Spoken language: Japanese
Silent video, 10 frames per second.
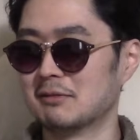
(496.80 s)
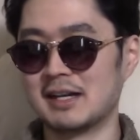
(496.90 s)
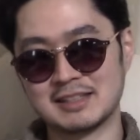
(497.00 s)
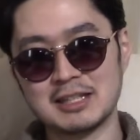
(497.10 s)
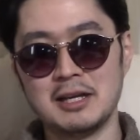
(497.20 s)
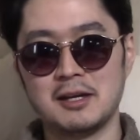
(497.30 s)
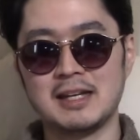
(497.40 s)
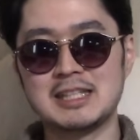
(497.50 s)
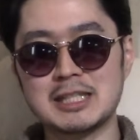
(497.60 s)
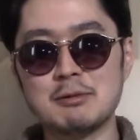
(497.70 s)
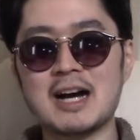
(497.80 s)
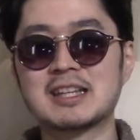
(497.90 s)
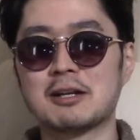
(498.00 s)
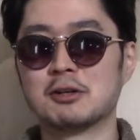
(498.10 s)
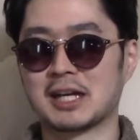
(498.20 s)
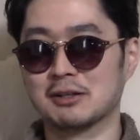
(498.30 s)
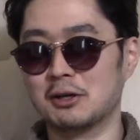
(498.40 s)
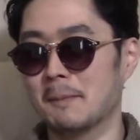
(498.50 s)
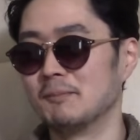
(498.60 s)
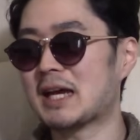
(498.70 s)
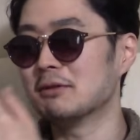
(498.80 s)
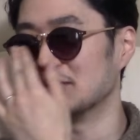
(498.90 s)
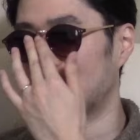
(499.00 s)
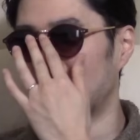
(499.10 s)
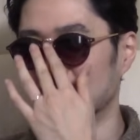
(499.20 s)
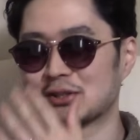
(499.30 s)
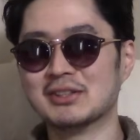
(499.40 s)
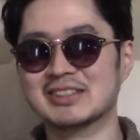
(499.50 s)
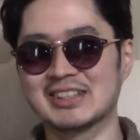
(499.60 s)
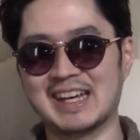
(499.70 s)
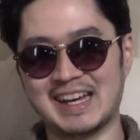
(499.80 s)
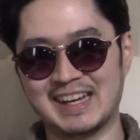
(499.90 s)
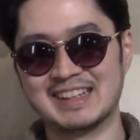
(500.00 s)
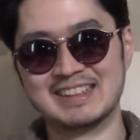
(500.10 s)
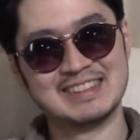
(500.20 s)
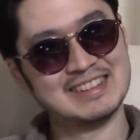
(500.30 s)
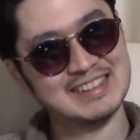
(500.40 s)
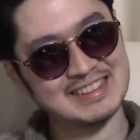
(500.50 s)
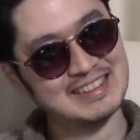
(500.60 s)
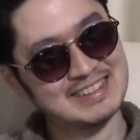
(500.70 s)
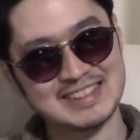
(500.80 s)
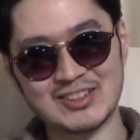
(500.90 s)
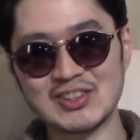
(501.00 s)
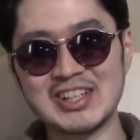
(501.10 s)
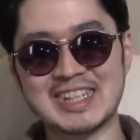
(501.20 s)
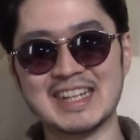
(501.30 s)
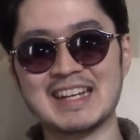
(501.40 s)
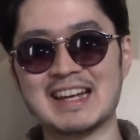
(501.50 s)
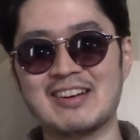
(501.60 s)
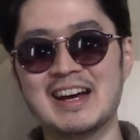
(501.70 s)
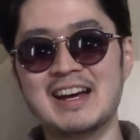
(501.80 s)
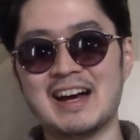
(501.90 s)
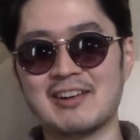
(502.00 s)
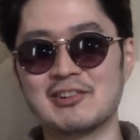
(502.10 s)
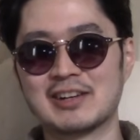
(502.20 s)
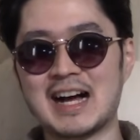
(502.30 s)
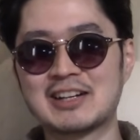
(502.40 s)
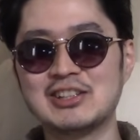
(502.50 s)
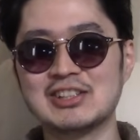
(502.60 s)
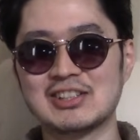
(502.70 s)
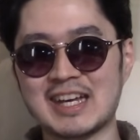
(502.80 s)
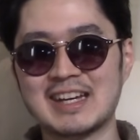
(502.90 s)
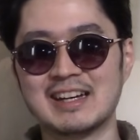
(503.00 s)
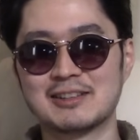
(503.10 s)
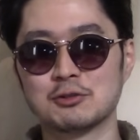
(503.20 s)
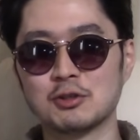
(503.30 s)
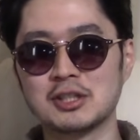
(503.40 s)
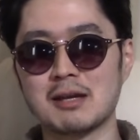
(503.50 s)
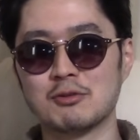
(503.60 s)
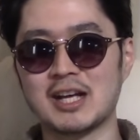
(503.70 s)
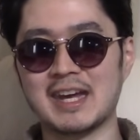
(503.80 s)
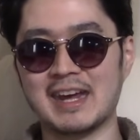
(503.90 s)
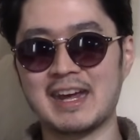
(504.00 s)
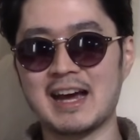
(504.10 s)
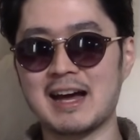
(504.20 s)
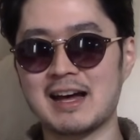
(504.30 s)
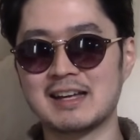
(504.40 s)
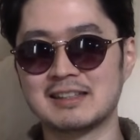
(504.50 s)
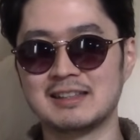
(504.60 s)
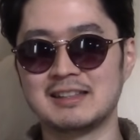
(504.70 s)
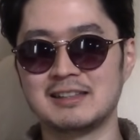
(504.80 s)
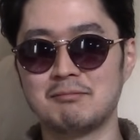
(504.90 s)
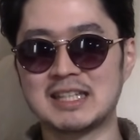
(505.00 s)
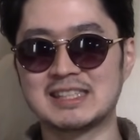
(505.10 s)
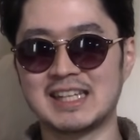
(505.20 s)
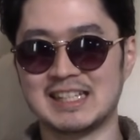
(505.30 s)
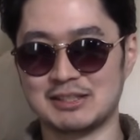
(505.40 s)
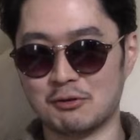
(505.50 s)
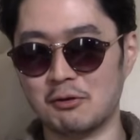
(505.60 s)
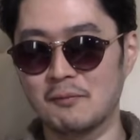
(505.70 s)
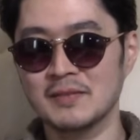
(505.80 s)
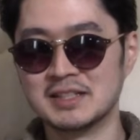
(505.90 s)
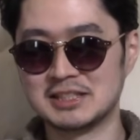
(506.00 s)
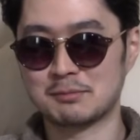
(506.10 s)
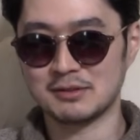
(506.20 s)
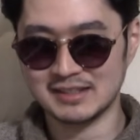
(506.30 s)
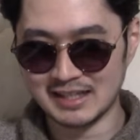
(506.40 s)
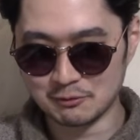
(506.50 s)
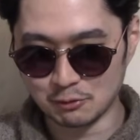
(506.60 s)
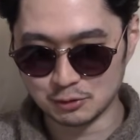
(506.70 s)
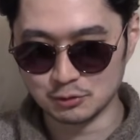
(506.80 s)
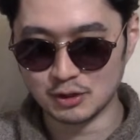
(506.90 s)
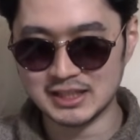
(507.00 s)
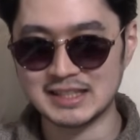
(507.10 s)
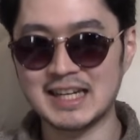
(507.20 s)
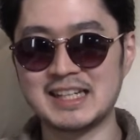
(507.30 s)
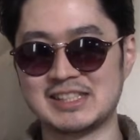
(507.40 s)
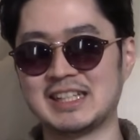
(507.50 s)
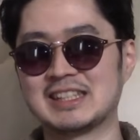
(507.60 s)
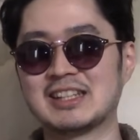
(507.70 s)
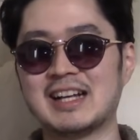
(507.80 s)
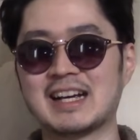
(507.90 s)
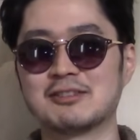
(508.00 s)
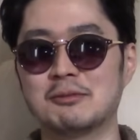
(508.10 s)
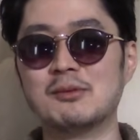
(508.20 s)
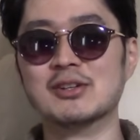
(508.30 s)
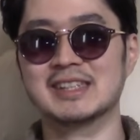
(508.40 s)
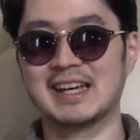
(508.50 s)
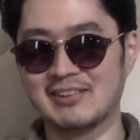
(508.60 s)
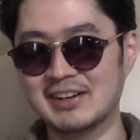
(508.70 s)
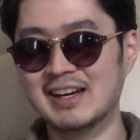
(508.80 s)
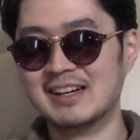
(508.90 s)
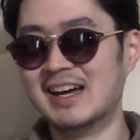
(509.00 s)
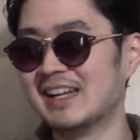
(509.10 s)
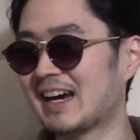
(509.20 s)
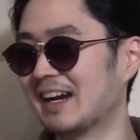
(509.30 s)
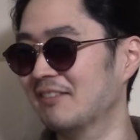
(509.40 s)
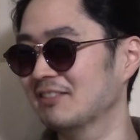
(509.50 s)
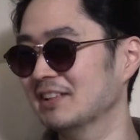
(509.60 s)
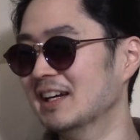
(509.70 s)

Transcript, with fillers: まあ一部あるだろうけど多分ほとんどね届いてないだろう、あの架空のね届いてもないエアメッセージを自分でこう届いた体にして言ってるだけだと思うんだよ。だからも